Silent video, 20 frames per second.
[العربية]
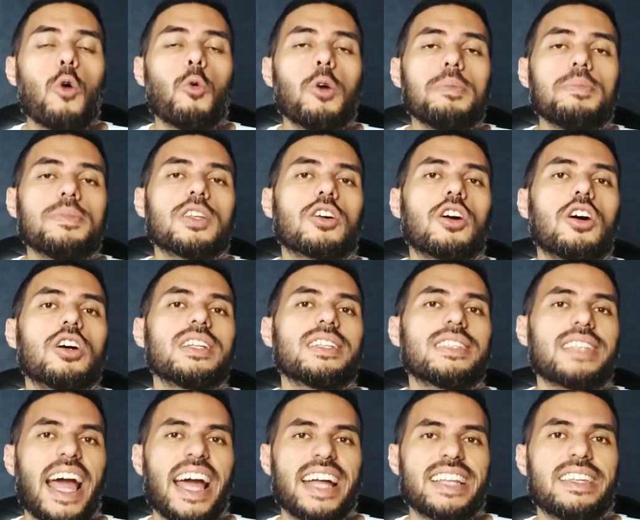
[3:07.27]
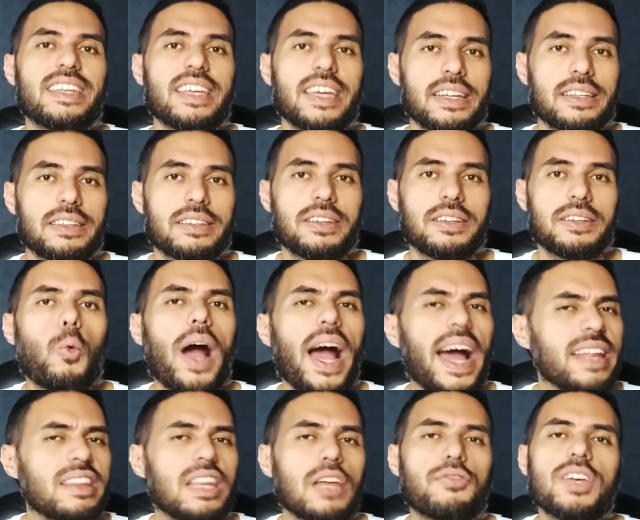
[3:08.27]
وابتكار التحديات
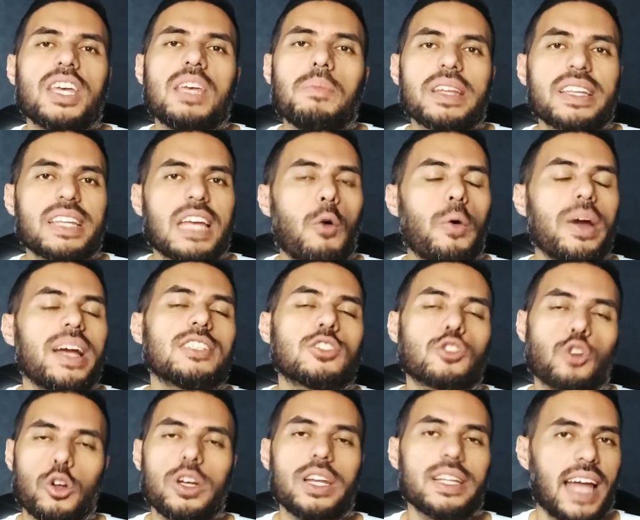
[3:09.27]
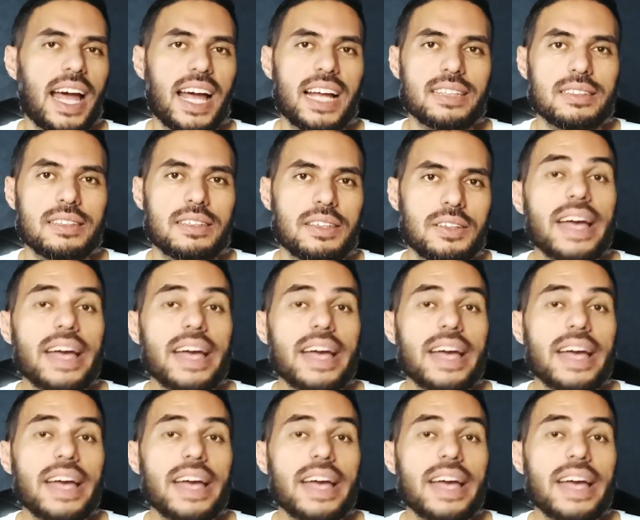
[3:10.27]
وحتى في قيمه جوائز كل تحدي